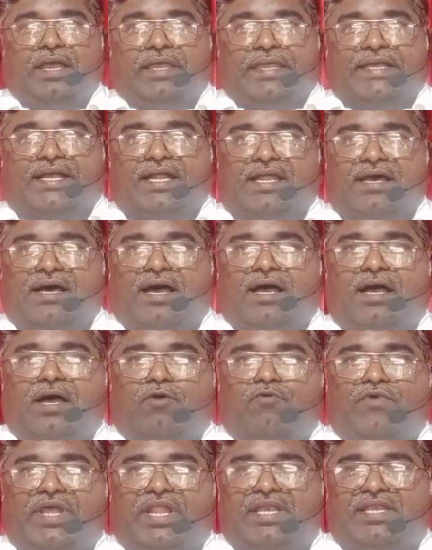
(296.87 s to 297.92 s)
ఇక్కడ
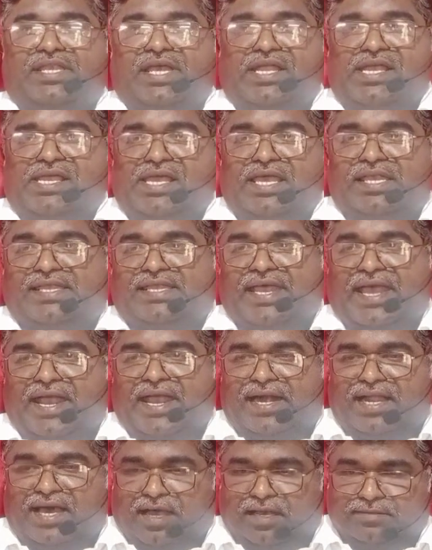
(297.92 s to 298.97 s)
వీరిద్దరికీ
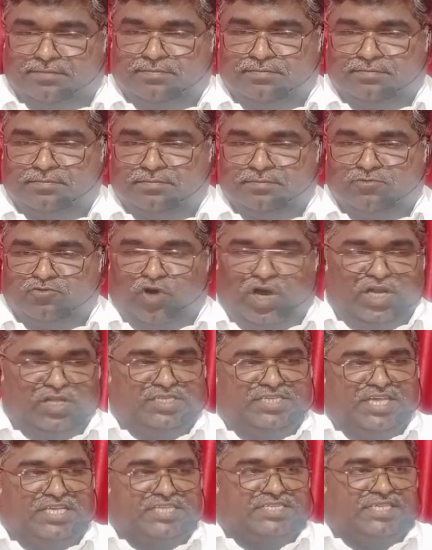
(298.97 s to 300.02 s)
తేడా వారు
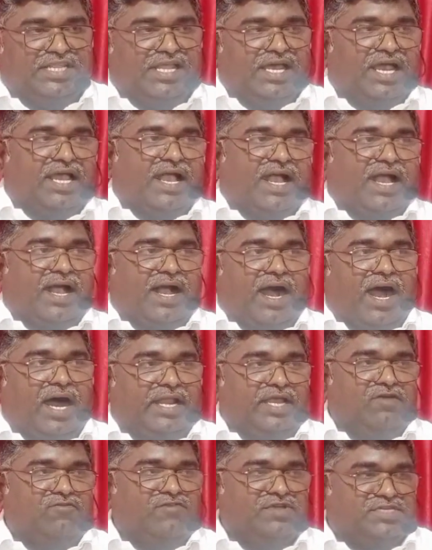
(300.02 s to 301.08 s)
చేసిన
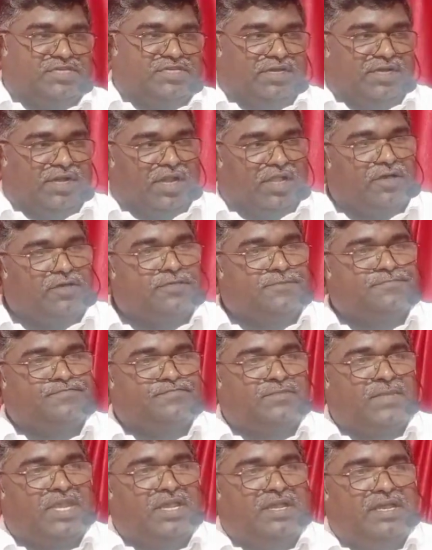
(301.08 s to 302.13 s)
కార్యం విషయంలో
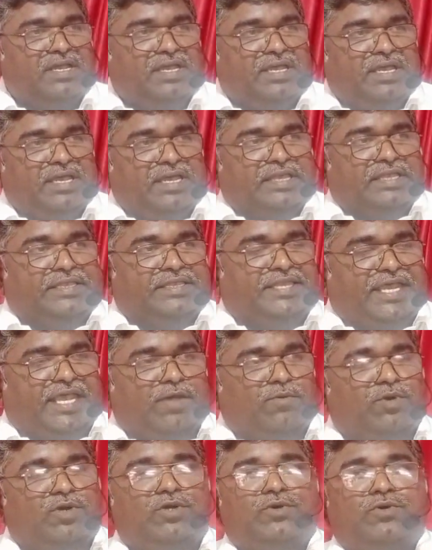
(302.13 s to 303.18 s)

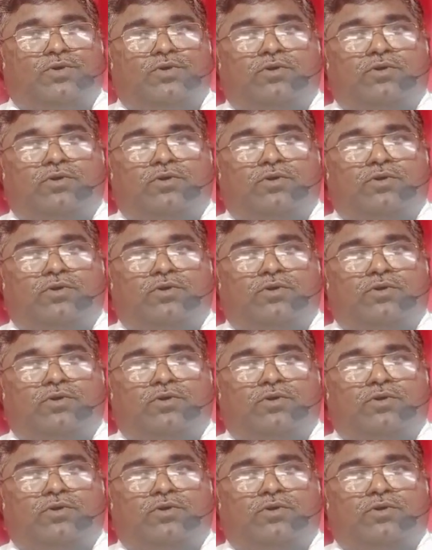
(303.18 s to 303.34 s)
దేవుడు